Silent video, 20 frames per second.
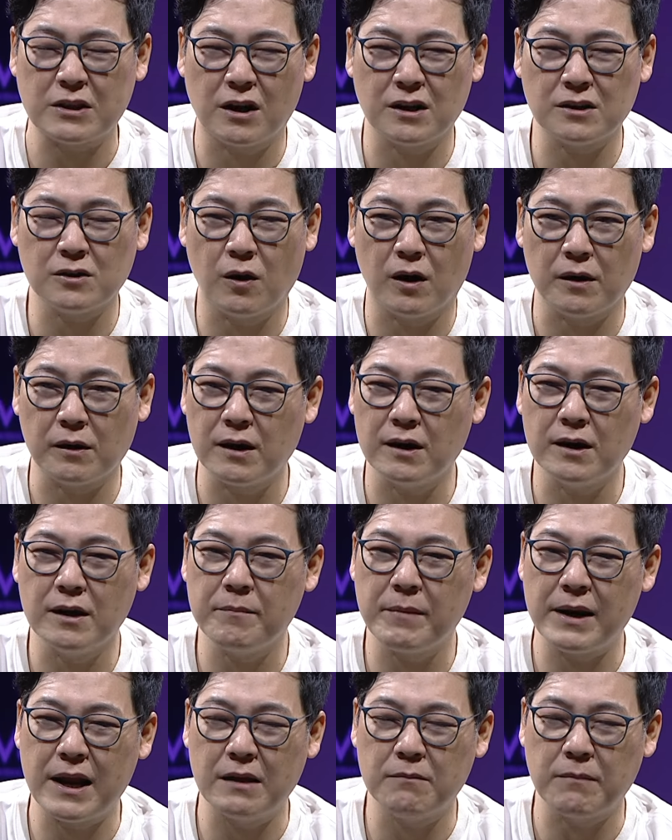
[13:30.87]
ตอนก่อนก็เลย
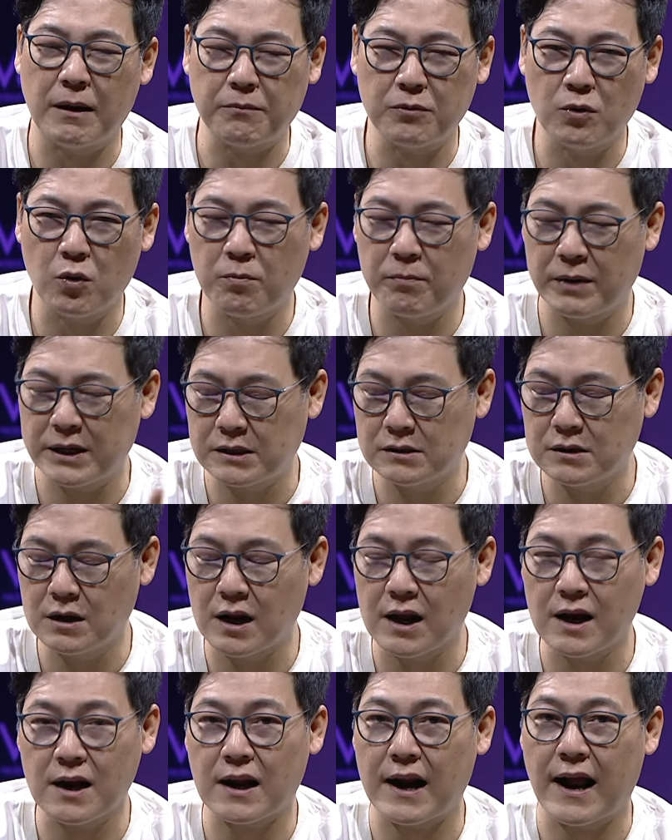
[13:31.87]
ไม่ได้แบบลงบันทึก
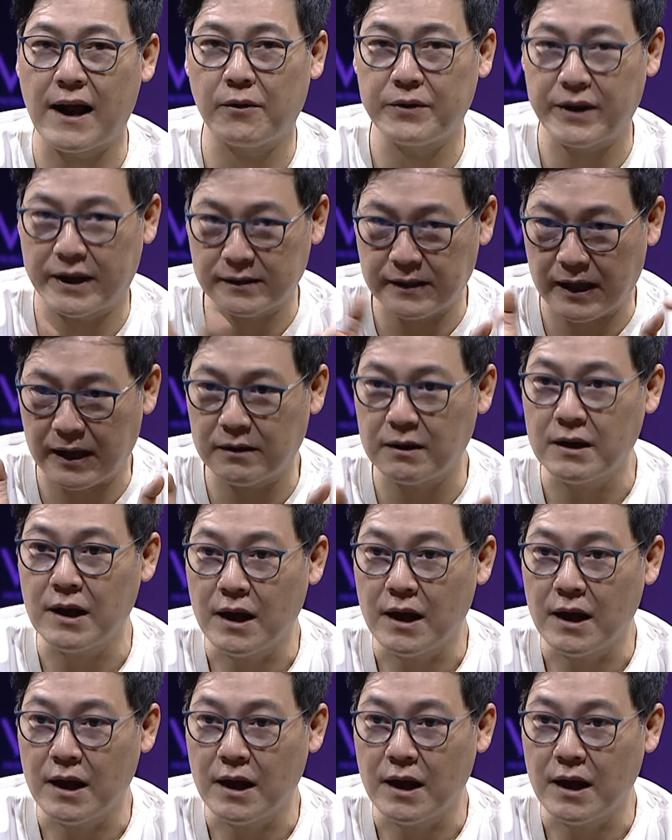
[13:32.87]
เรื่องราวเนี่ยแต่